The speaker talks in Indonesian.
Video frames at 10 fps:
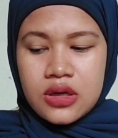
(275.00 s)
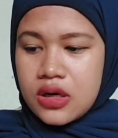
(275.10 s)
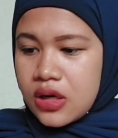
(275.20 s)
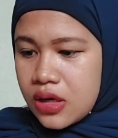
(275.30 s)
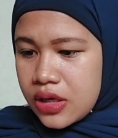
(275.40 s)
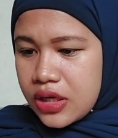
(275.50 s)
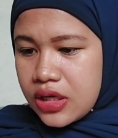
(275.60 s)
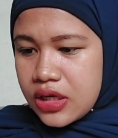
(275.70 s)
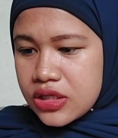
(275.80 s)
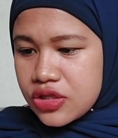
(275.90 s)
uh,
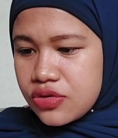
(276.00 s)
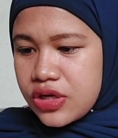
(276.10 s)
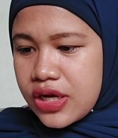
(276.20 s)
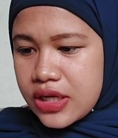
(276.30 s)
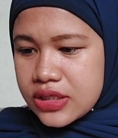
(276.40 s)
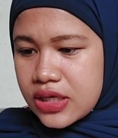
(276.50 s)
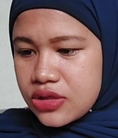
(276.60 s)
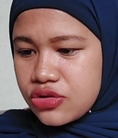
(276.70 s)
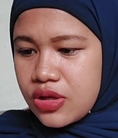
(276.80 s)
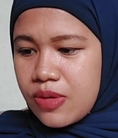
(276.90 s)
ini diseduh dengan
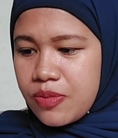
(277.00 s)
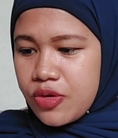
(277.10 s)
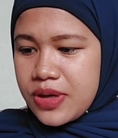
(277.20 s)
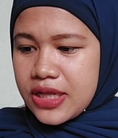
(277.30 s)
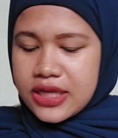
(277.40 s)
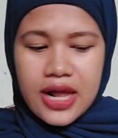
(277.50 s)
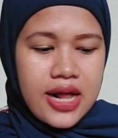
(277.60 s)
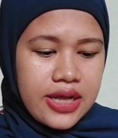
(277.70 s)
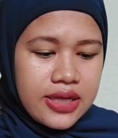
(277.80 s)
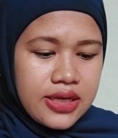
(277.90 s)
150 ml
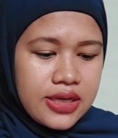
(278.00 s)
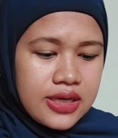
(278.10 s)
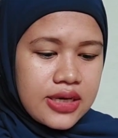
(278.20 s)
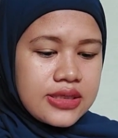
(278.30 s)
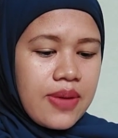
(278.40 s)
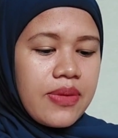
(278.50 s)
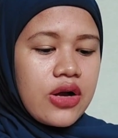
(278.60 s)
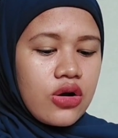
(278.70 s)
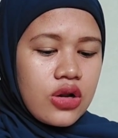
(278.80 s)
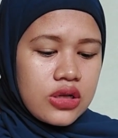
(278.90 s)
air sama
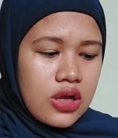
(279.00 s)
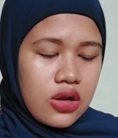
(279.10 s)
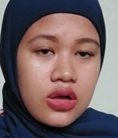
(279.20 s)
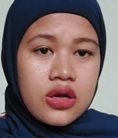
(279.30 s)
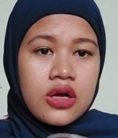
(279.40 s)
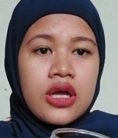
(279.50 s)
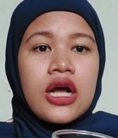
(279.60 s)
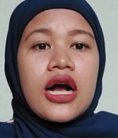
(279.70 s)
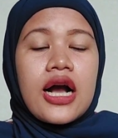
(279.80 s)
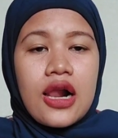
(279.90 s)
kok kalau
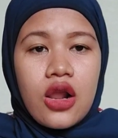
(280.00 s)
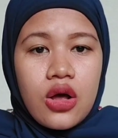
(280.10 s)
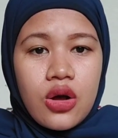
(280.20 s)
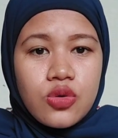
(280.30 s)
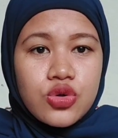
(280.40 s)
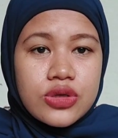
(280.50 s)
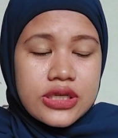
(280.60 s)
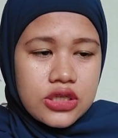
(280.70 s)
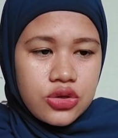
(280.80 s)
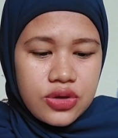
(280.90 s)
kalau untuk
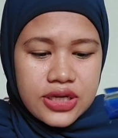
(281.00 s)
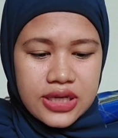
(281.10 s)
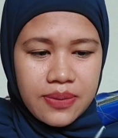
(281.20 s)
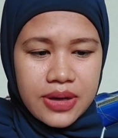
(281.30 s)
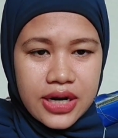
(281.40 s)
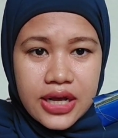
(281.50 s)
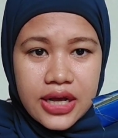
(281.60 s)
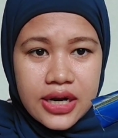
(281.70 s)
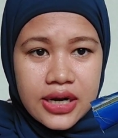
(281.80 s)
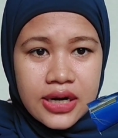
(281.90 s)
seduhnya sama
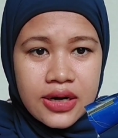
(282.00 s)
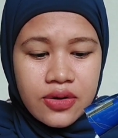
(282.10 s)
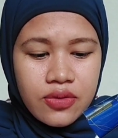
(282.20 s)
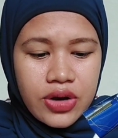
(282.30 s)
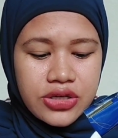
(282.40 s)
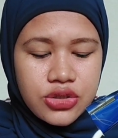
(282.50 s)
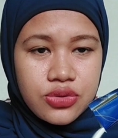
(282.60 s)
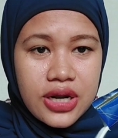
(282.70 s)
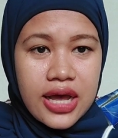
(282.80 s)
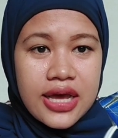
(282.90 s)
dengan waiju
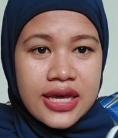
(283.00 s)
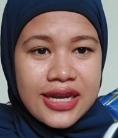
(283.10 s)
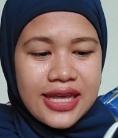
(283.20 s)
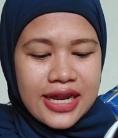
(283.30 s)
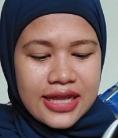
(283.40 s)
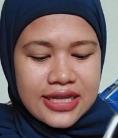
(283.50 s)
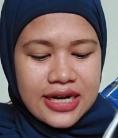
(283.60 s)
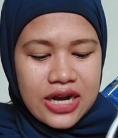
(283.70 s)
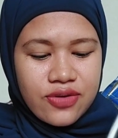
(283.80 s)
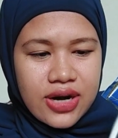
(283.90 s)
nah ini kelihatan
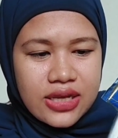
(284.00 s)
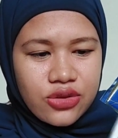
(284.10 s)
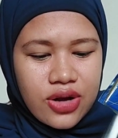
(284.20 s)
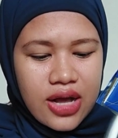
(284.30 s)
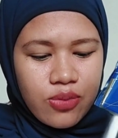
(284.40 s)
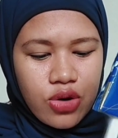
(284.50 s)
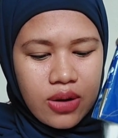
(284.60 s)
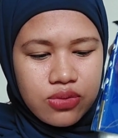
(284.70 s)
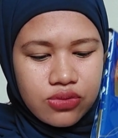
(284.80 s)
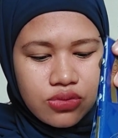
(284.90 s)
kan warnanya itu agak
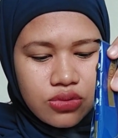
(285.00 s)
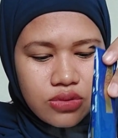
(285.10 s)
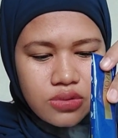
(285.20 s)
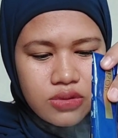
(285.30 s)
abu-abu